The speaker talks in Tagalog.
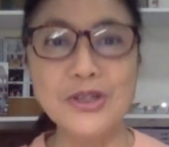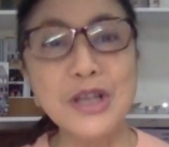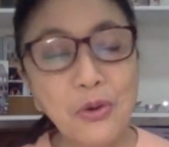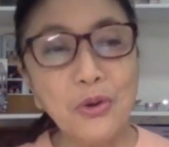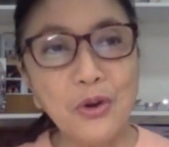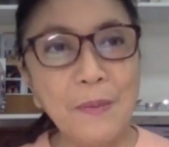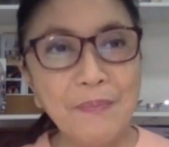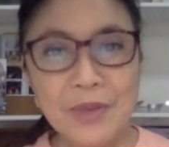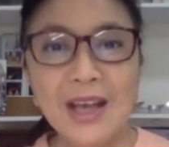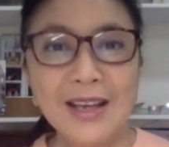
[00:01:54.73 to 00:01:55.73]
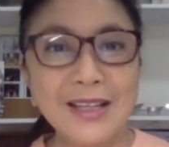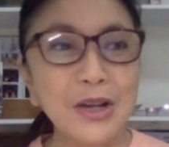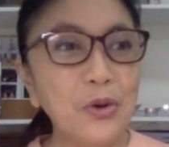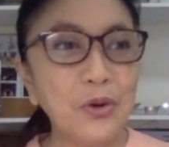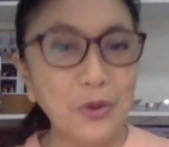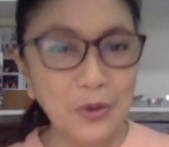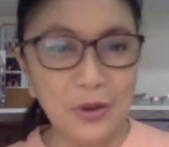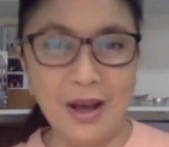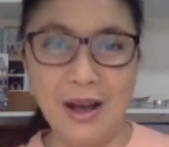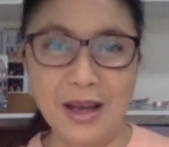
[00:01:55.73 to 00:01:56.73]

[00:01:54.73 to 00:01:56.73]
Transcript: Siguro siguro uh,